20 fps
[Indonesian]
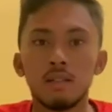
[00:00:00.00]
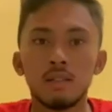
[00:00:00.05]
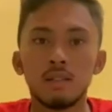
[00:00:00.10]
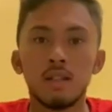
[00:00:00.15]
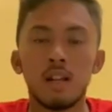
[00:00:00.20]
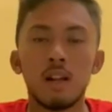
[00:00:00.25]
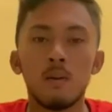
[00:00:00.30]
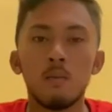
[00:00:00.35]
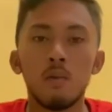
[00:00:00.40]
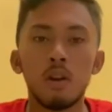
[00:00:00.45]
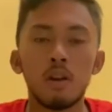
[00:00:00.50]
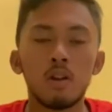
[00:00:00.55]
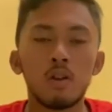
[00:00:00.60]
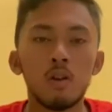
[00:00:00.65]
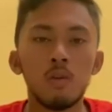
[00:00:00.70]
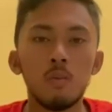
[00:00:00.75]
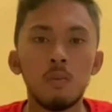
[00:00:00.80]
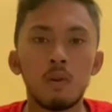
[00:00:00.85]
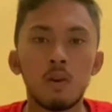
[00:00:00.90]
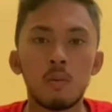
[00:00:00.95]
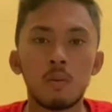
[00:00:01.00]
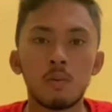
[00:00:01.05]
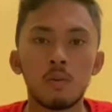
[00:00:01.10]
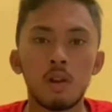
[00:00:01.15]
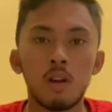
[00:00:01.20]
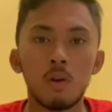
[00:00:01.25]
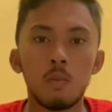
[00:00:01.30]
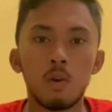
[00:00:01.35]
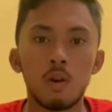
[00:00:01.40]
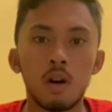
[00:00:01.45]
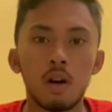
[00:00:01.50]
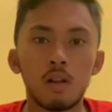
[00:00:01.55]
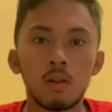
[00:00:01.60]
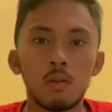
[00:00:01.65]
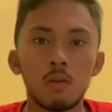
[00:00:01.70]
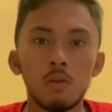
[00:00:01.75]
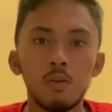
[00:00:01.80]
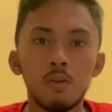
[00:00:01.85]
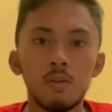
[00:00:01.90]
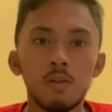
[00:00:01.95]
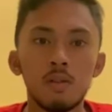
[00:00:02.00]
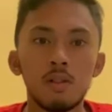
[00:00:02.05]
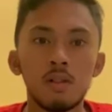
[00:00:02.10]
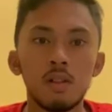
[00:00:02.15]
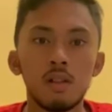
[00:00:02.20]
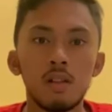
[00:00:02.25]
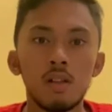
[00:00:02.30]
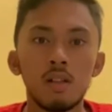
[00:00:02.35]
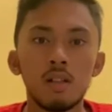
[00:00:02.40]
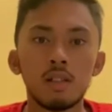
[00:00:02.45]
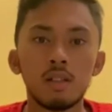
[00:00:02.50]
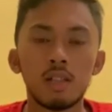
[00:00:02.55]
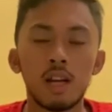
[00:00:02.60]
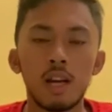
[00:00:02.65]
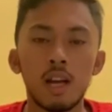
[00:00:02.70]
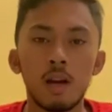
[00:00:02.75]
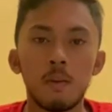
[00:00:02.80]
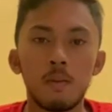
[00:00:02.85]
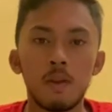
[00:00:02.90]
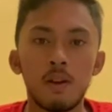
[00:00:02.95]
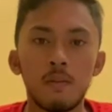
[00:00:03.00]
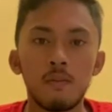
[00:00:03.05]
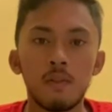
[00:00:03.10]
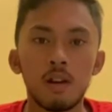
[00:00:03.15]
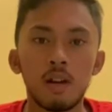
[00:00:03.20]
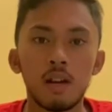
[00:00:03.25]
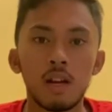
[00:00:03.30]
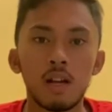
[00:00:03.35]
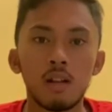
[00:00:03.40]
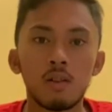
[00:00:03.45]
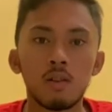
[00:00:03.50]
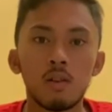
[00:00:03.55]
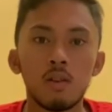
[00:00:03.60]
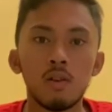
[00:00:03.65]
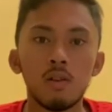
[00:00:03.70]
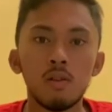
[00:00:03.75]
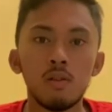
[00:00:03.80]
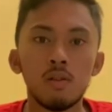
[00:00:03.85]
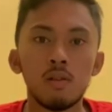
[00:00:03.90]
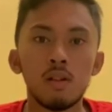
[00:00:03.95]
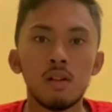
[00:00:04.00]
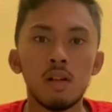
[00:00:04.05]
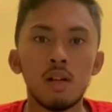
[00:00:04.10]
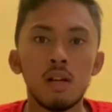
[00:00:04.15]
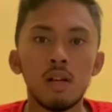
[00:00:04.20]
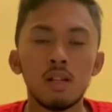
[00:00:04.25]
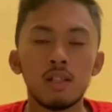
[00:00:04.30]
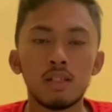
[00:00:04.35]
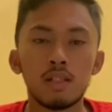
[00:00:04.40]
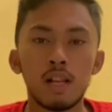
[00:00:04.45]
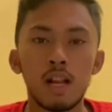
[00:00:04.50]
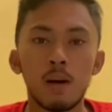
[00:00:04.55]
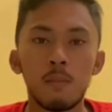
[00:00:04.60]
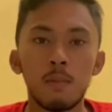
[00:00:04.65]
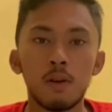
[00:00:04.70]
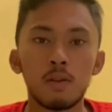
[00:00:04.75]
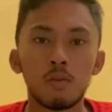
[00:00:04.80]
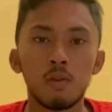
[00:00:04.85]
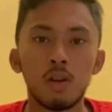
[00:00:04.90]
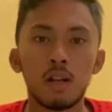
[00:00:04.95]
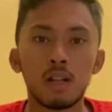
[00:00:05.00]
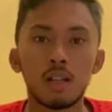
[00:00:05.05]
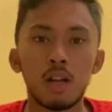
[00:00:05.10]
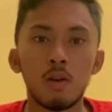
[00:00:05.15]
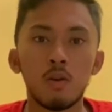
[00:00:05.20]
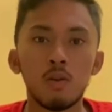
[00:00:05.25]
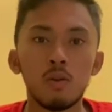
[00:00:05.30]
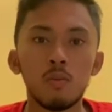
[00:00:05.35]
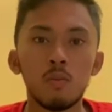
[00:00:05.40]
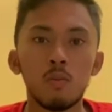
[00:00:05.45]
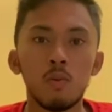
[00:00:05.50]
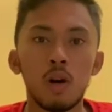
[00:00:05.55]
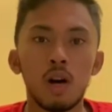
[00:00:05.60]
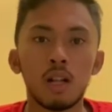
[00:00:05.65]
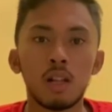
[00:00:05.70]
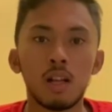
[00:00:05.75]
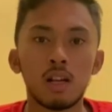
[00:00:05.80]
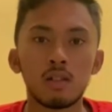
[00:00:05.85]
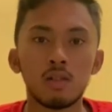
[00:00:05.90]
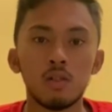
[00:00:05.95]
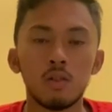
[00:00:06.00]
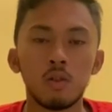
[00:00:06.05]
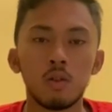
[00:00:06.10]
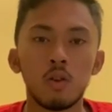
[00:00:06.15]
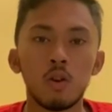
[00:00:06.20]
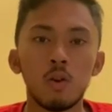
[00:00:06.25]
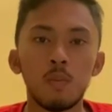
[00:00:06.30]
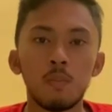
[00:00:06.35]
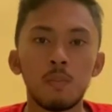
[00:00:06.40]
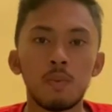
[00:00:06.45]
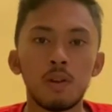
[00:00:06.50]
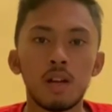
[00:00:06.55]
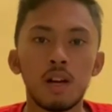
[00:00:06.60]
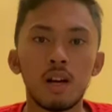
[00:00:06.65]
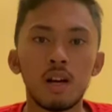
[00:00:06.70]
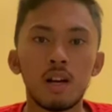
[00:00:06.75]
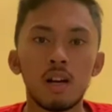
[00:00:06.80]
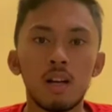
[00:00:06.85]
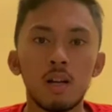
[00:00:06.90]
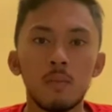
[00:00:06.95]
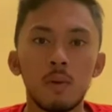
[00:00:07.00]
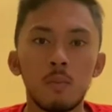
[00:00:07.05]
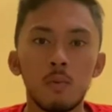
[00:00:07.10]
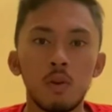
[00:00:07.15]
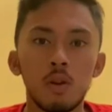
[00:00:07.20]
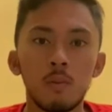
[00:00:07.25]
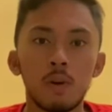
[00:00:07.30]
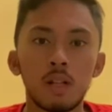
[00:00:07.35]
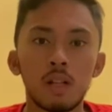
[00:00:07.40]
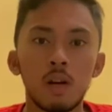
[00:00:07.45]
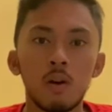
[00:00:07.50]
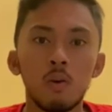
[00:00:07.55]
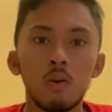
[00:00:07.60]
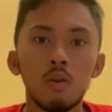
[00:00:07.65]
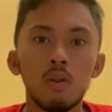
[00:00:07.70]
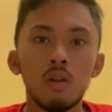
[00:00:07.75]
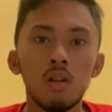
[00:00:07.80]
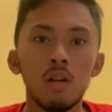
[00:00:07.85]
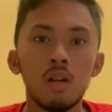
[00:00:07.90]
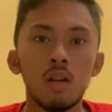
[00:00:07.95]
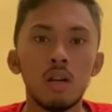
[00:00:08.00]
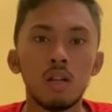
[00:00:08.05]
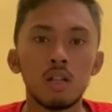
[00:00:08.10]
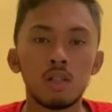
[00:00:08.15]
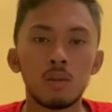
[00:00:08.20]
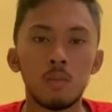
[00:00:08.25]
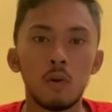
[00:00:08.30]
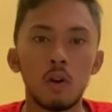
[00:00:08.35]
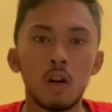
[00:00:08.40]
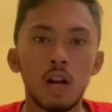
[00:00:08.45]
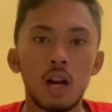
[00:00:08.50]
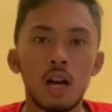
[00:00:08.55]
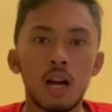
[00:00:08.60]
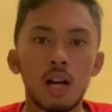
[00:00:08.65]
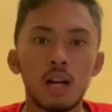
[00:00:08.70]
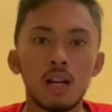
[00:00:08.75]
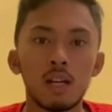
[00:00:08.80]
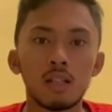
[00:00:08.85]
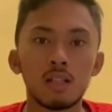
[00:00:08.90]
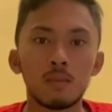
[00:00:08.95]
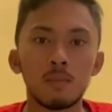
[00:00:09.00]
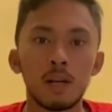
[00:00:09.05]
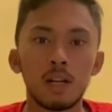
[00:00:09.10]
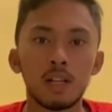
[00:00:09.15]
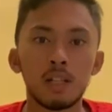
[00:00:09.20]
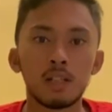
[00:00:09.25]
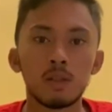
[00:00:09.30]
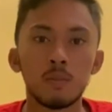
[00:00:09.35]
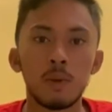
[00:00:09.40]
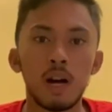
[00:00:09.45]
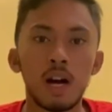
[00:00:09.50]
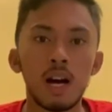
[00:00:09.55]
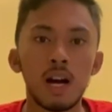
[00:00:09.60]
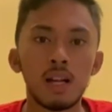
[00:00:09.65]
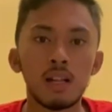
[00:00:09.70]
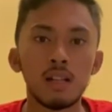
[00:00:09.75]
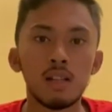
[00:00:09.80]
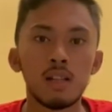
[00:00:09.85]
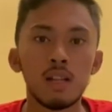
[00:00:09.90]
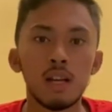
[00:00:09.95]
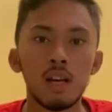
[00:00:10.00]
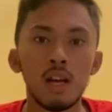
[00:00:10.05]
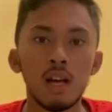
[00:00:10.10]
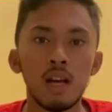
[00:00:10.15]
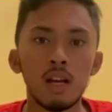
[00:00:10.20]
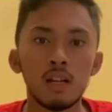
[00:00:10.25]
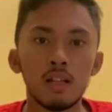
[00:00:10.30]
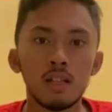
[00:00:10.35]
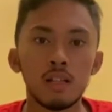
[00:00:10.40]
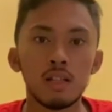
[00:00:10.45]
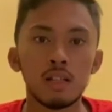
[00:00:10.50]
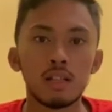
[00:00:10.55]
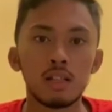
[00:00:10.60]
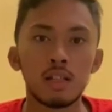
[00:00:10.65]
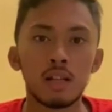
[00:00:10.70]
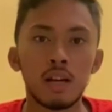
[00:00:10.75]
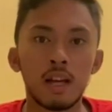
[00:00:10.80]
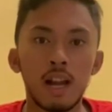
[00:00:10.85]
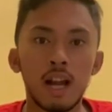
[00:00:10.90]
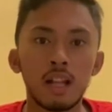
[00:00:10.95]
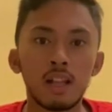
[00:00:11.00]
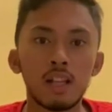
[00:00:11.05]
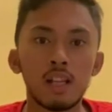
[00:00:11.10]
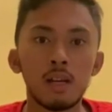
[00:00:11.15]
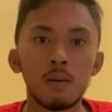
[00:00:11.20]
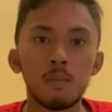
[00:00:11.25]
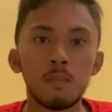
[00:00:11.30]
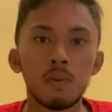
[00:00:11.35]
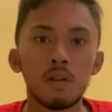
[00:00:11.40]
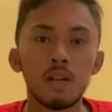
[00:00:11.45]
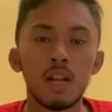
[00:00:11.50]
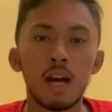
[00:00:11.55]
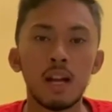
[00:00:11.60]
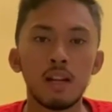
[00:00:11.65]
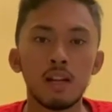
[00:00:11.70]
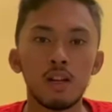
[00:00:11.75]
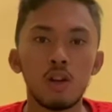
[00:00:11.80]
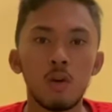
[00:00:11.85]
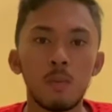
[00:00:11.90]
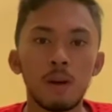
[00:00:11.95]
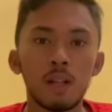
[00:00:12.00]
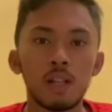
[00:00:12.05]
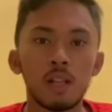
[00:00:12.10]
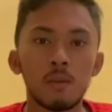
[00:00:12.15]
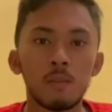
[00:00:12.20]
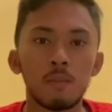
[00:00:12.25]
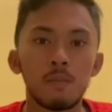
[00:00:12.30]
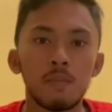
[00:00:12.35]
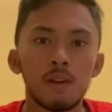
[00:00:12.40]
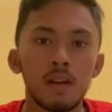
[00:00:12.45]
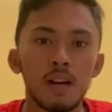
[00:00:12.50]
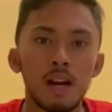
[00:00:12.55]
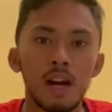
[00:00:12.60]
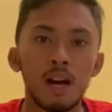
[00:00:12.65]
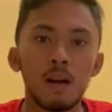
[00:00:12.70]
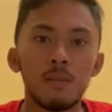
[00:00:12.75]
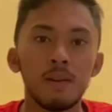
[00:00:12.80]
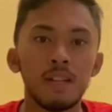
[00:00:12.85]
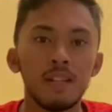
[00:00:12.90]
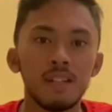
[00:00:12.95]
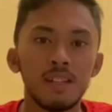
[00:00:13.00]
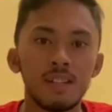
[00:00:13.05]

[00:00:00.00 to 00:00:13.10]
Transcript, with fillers: Assalamualaikum warahmatullahi wabarakatuh. Saya Rafli Arianto. Selamat ulang tahun buat Hasno Group yang ke-55 tahun. Semoga semakin semangat, kreatif, dan inovatif. Amin.